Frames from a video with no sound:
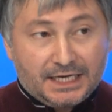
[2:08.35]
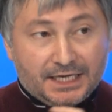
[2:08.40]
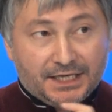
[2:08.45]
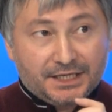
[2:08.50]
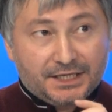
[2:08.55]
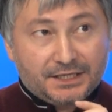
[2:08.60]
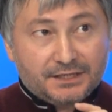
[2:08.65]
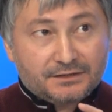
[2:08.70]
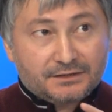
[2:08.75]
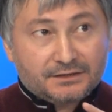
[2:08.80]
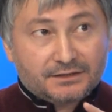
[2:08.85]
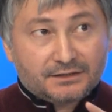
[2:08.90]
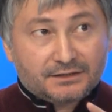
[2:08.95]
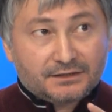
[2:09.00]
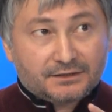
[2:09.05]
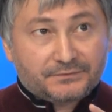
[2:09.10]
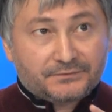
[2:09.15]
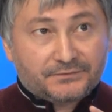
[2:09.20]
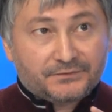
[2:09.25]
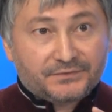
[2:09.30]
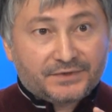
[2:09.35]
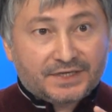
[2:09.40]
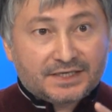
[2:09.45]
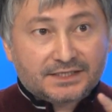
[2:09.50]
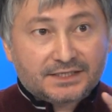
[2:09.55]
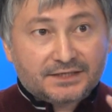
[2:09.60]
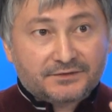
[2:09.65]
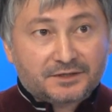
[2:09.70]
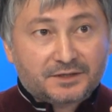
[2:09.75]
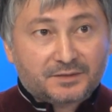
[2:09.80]
и э,
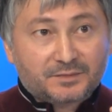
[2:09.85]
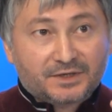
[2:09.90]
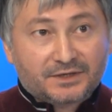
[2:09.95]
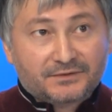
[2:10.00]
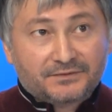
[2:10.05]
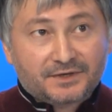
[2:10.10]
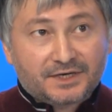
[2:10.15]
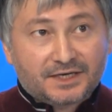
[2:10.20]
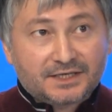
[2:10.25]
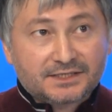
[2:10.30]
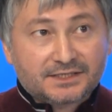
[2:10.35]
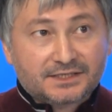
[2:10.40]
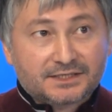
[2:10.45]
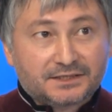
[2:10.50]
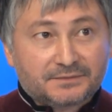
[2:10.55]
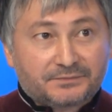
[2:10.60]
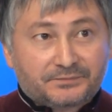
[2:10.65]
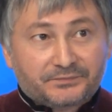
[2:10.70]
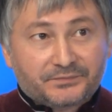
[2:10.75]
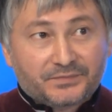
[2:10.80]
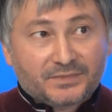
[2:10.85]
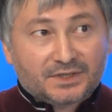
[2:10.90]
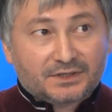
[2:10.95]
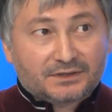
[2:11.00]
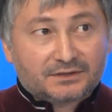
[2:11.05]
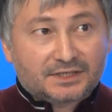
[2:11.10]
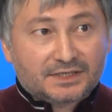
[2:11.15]
на Северном Кавказе э,